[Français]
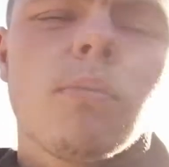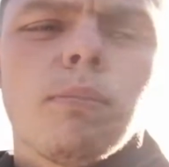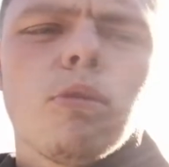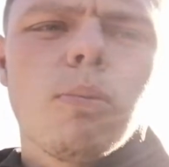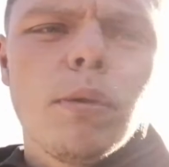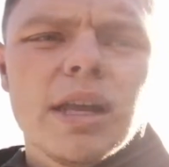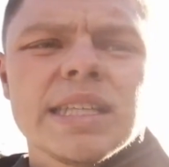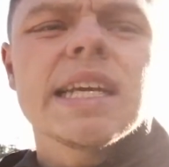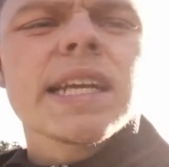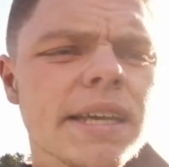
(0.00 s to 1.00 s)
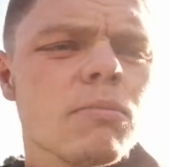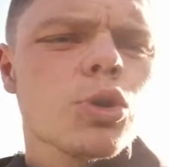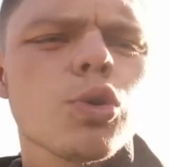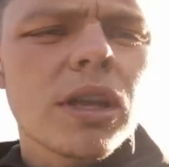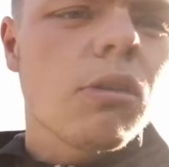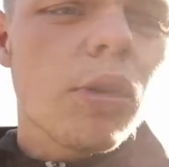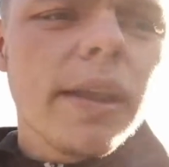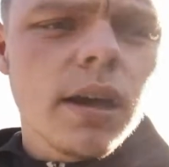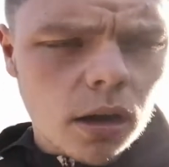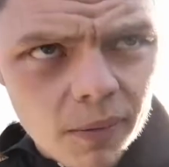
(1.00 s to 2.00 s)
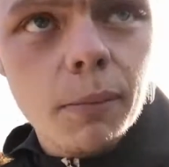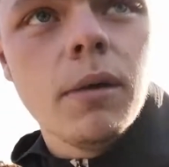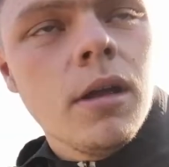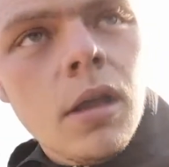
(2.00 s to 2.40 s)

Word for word: depuis la cinquième journée de Ligue 1 quand même.